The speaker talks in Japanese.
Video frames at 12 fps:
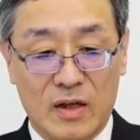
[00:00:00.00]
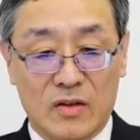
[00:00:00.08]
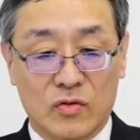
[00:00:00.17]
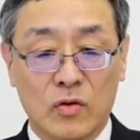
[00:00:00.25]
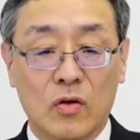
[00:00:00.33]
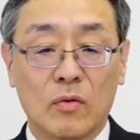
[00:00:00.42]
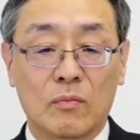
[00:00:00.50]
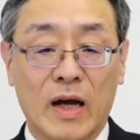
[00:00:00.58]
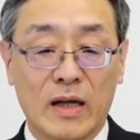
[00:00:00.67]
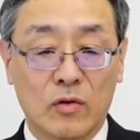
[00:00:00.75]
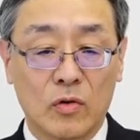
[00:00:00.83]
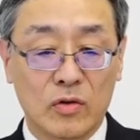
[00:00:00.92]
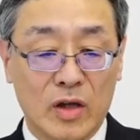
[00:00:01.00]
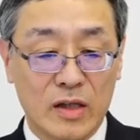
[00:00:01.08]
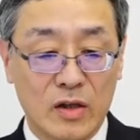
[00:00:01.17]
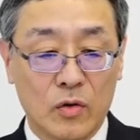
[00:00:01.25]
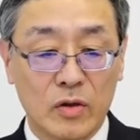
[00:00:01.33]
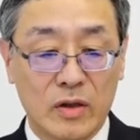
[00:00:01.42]
その前工程
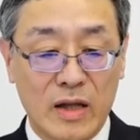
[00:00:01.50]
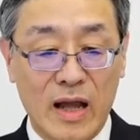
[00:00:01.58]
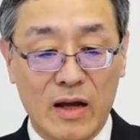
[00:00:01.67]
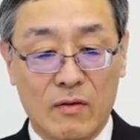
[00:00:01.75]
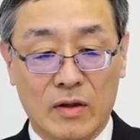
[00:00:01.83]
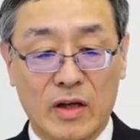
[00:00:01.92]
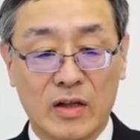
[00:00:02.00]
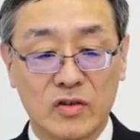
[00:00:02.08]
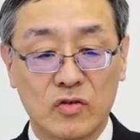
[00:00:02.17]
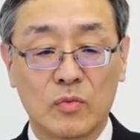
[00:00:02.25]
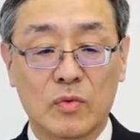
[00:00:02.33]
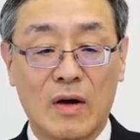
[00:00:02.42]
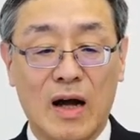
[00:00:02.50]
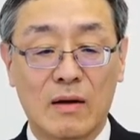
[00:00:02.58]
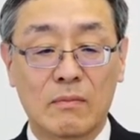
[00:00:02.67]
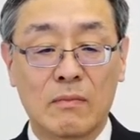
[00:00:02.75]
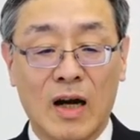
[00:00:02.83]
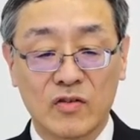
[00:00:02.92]
において、私ども
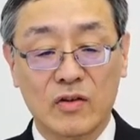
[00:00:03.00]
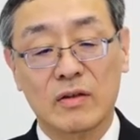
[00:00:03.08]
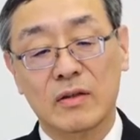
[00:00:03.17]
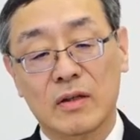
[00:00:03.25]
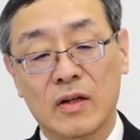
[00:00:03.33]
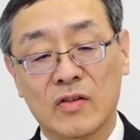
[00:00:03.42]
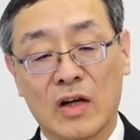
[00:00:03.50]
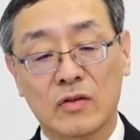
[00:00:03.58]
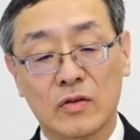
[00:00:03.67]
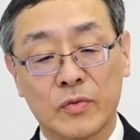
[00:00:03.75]
は、まず、リサグ